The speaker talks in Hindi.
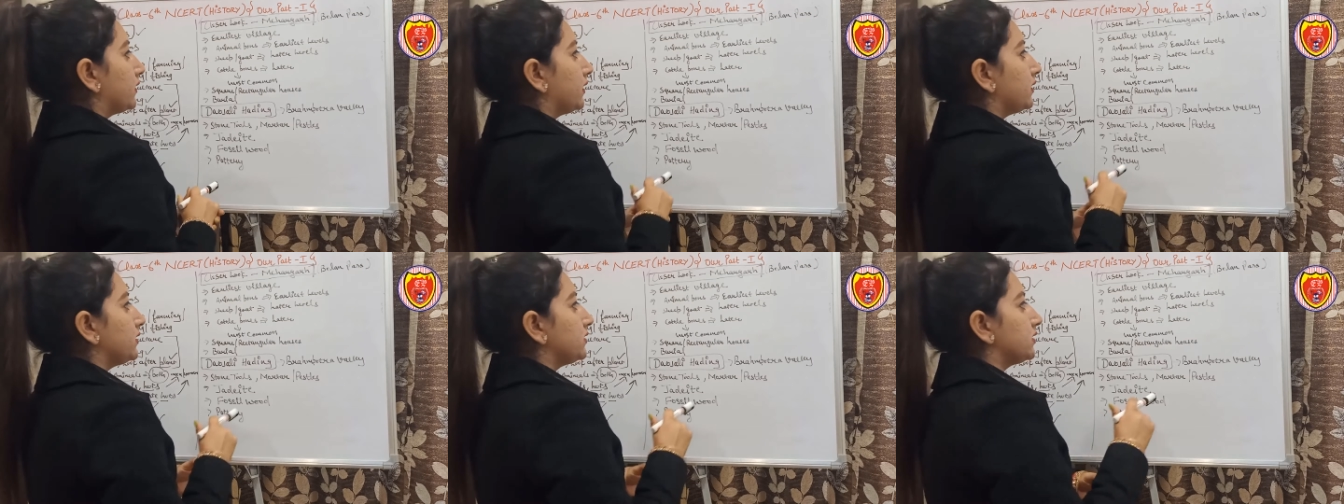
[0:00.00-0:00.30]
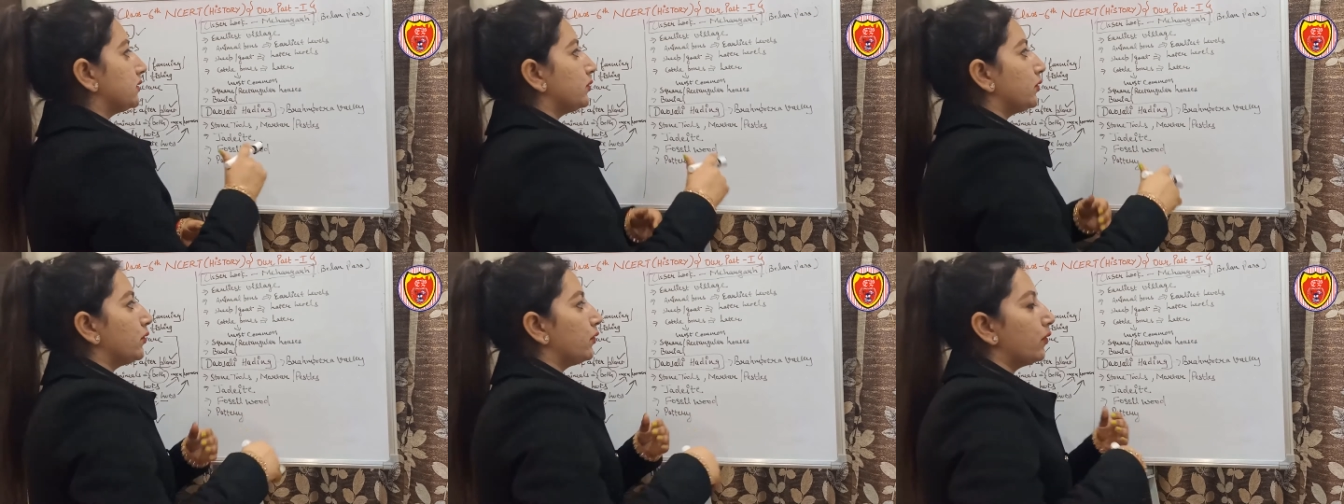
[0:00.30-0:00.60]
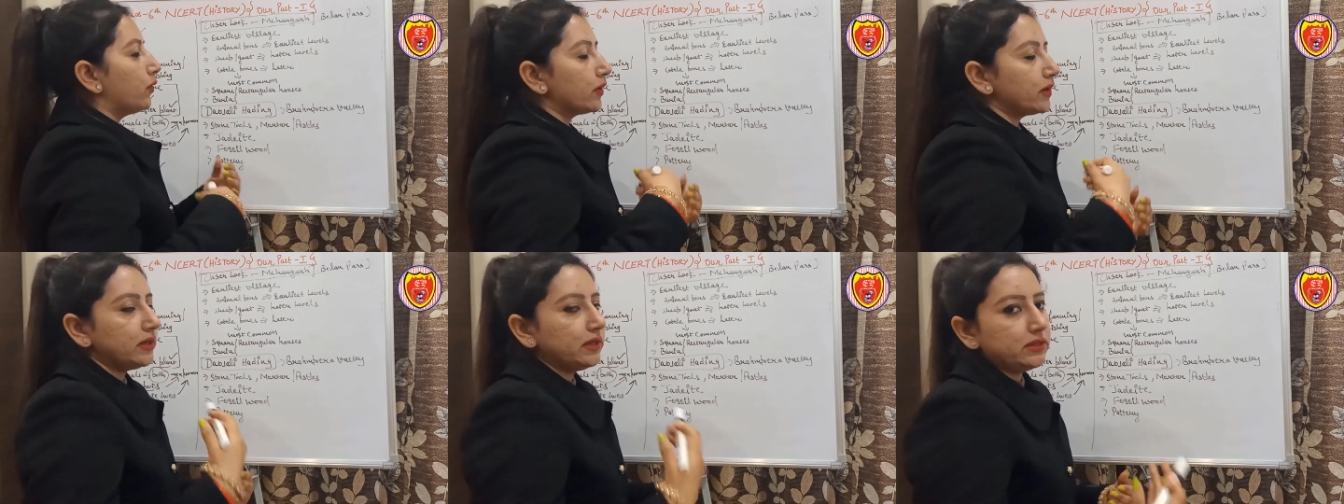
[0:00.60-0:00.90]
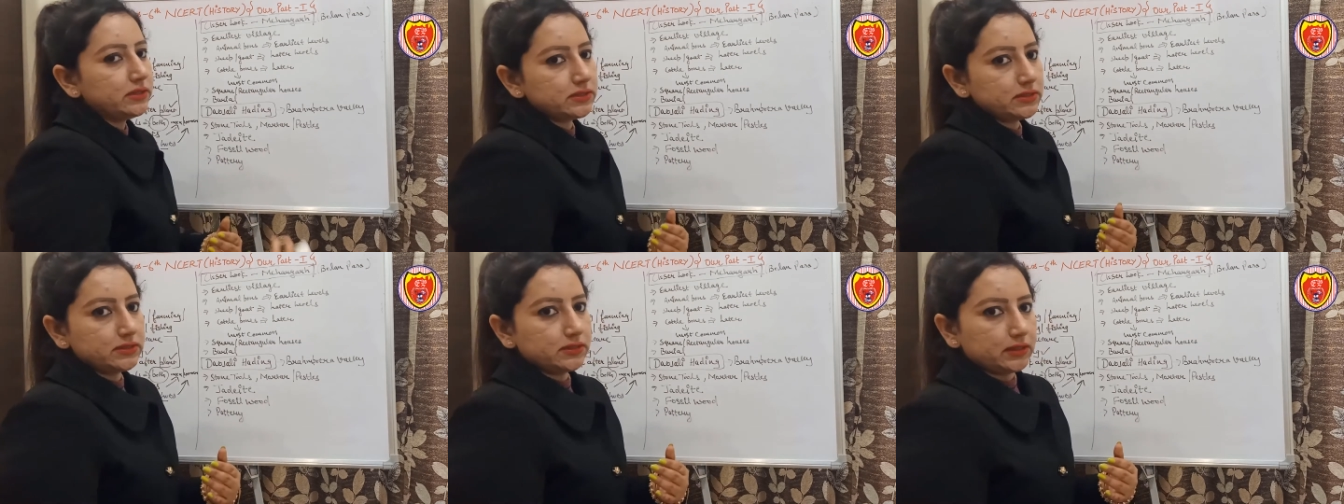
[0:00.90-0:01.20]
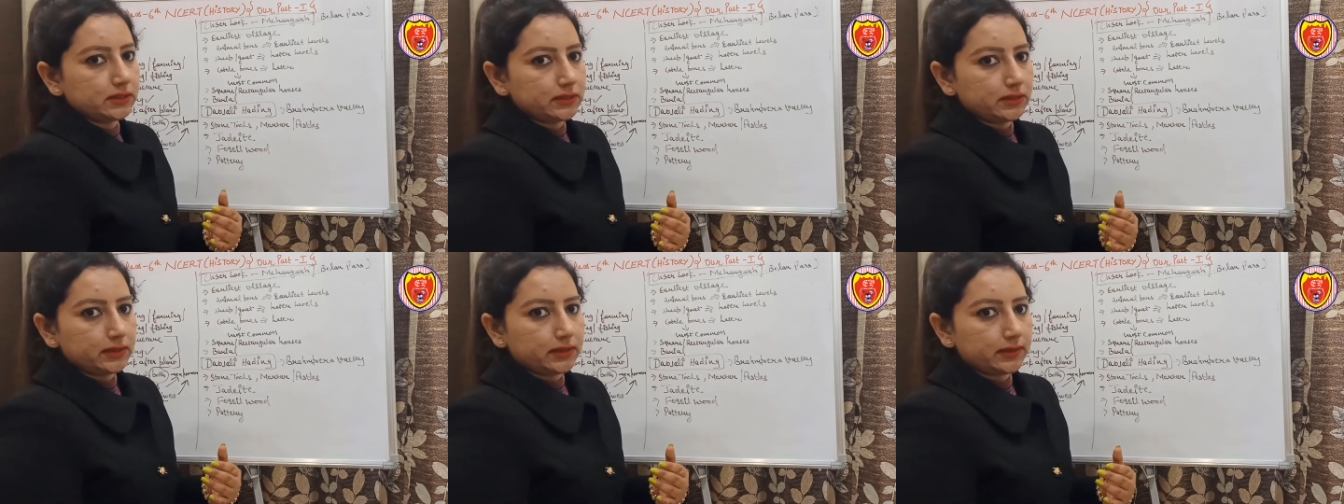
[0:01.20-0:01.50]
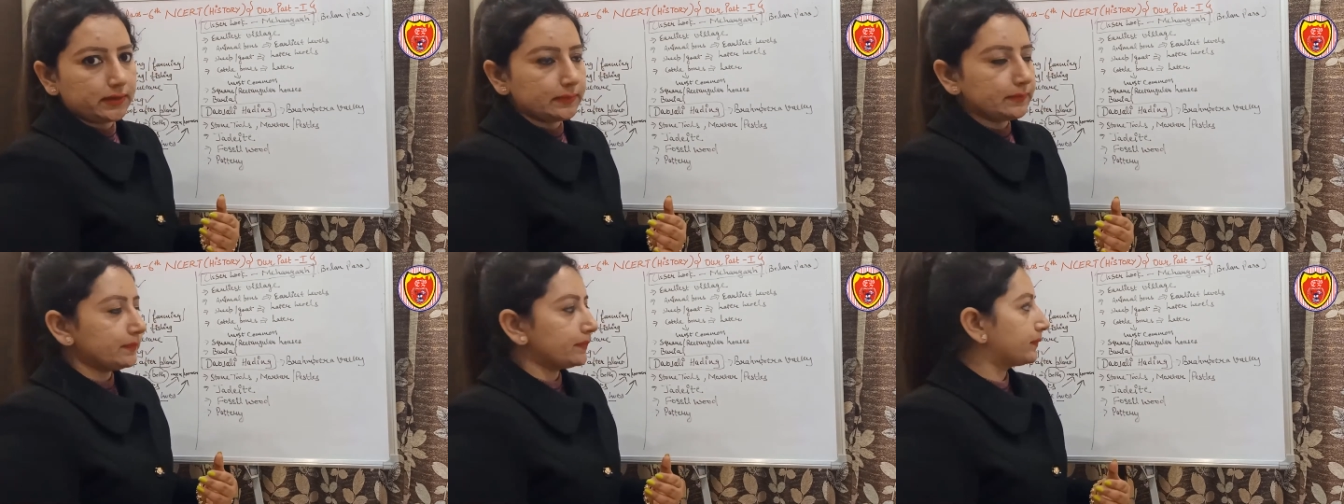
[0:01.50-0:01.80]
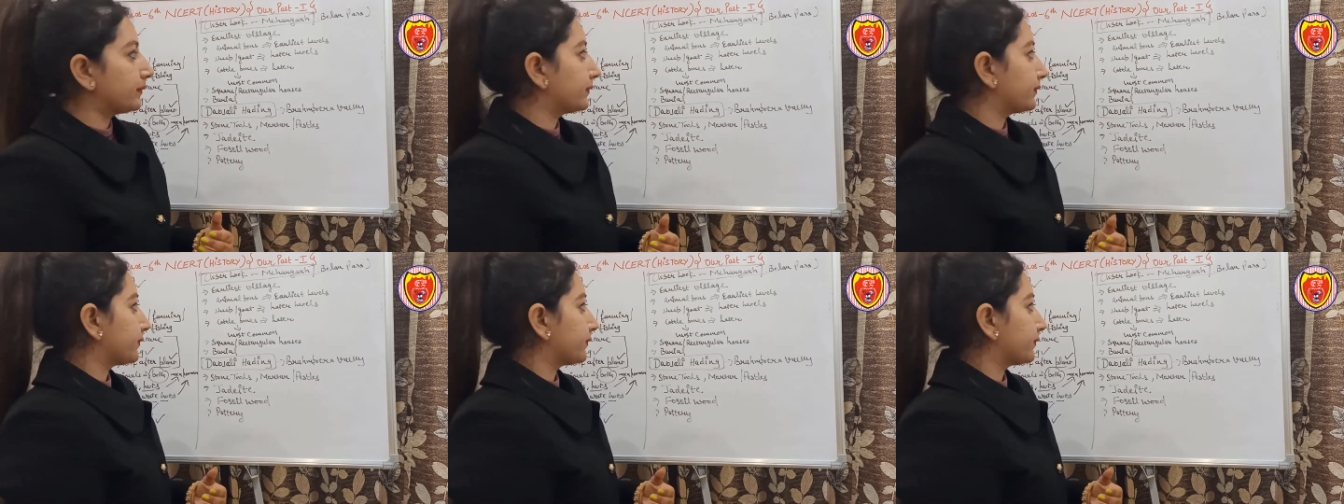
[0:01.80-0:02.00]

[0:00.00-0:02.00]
देन जब और नीचे जाते हैं